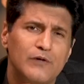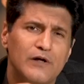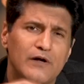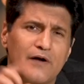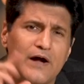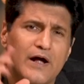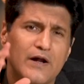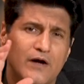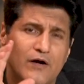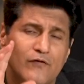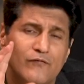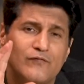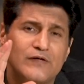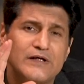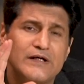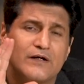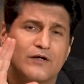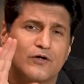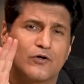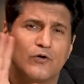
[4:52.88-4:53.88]
मिल रहा है
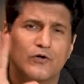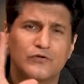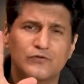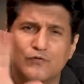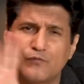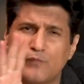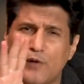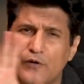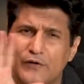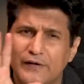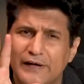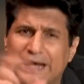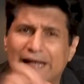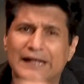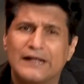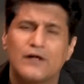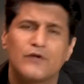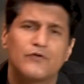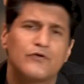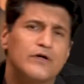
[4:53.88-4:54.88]
रफली एट अ कॉस्ट अबाउट
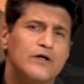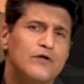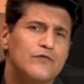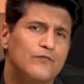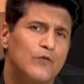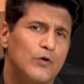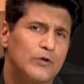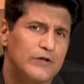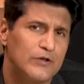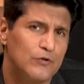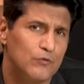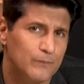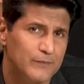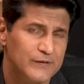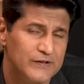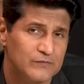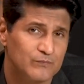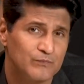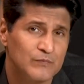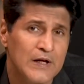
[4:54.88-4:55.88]
नाइन हंड्रेड एंड फोर्टी
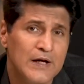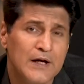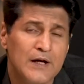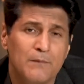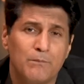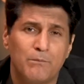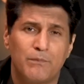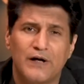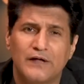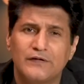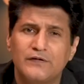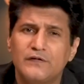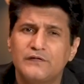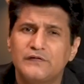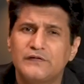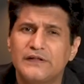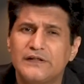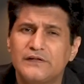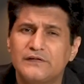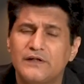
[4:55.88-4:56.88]
रुपीज़ ब्रदर
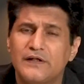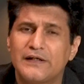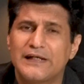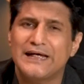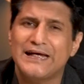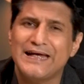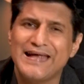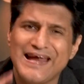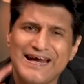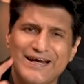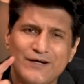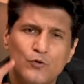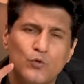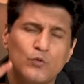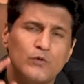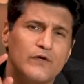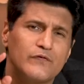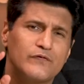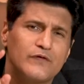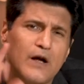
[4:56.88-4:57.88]
सेज दैट एक
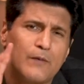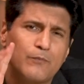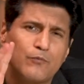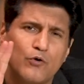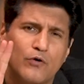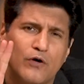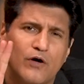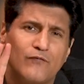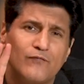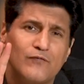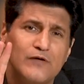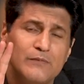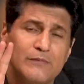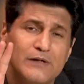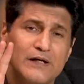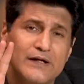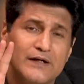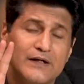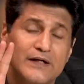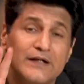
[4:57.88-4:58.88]
टोनर से आपको रफली
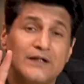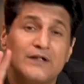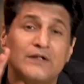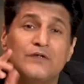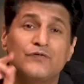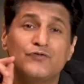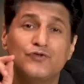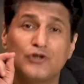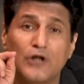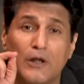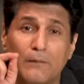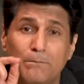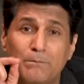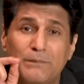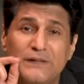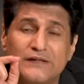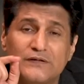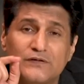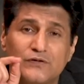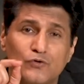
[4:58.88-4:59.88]
मिलेंगे
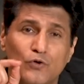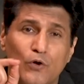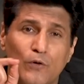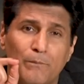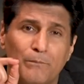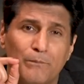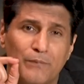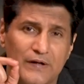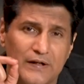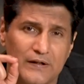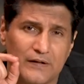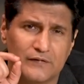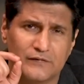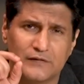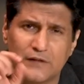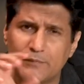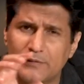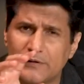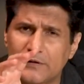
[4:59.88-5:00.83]
छब्बीस सौ प्रिंट इसका